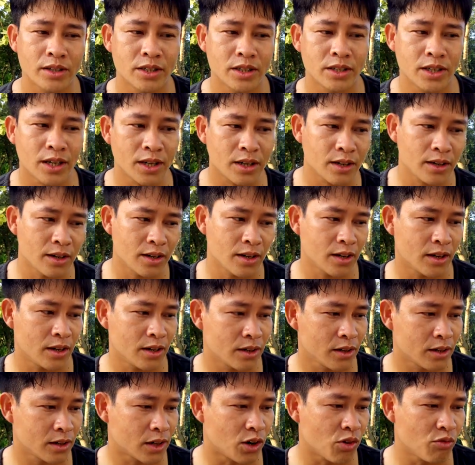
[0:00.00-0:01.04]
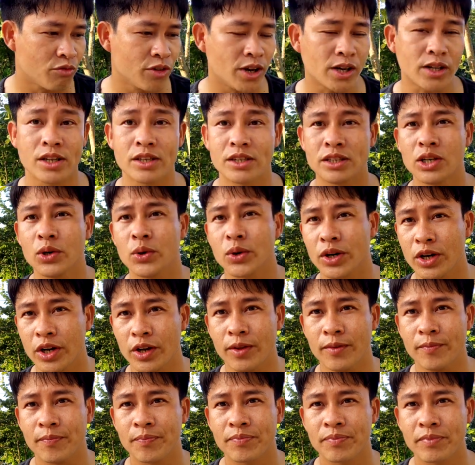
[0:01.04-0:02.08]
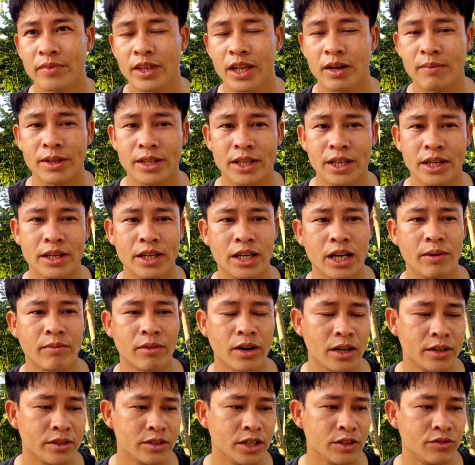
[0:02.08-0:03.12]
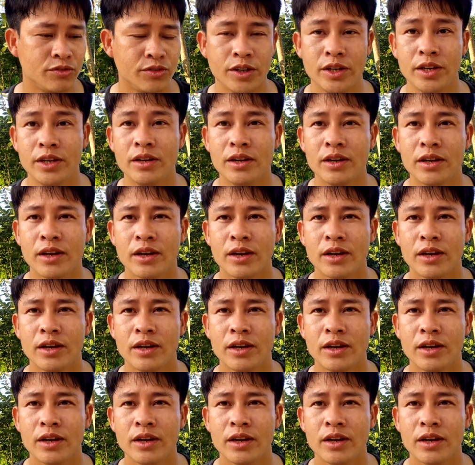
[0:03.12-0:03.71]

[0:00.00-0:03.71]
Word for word: Thứ nhất là công việc thì chưa ổn định, để mà tiết kiệm cái chi phí